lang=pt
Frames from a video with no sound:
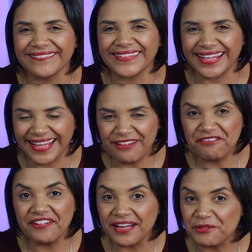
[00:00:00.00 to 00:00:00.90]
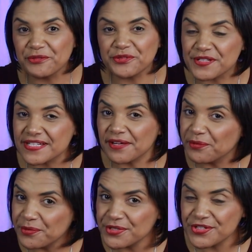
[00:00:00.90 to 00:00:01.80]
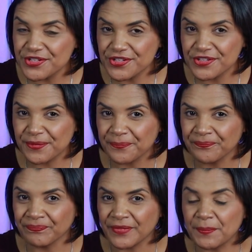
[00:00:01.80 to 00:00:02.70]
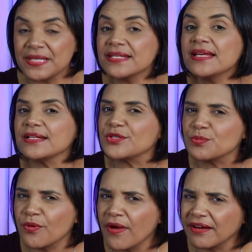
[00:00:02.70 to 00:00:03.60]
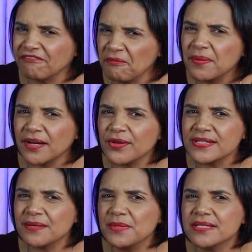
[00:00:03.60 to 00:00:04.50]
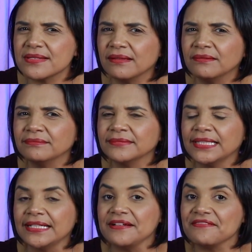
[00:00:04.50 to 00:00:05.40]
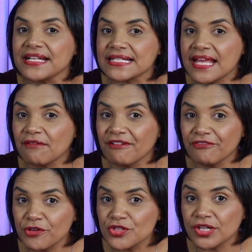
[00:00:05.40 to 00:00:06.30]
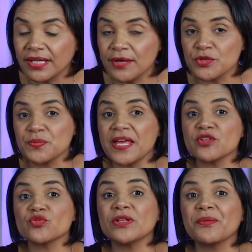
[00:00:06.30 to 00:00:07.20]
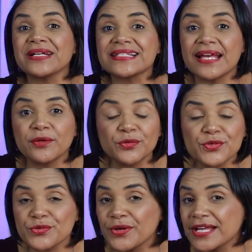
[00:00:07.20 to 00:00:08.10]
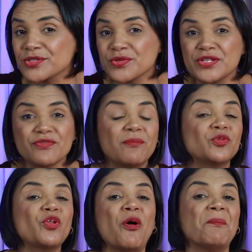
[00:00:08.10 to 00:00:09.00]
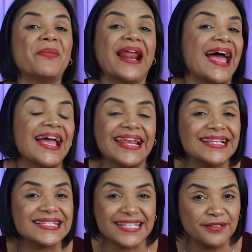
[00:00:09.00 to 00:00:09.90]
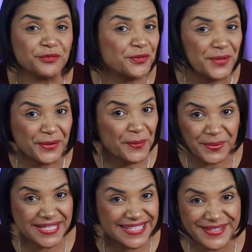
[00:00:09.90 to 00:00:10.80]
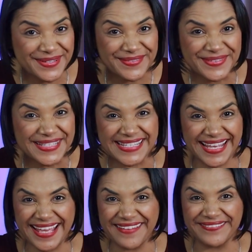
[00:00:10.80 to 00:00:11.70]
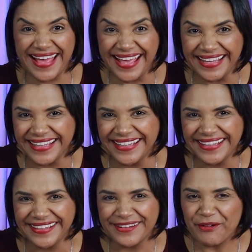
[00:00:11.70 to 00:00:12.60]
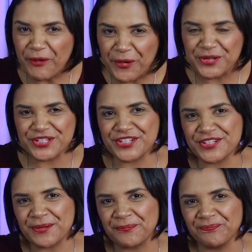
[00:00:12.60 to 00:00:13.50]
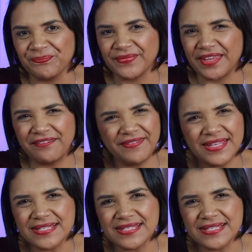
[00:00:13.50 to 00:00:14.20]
para que Ele fale com você hoje. Mas antes, bora, vamos para a nossa missão. Fazer com a voz de Deus me ajuda a alcançar outros corações. Vamos dobrar esse número. Eu preciso de você, vai. Hoje, envie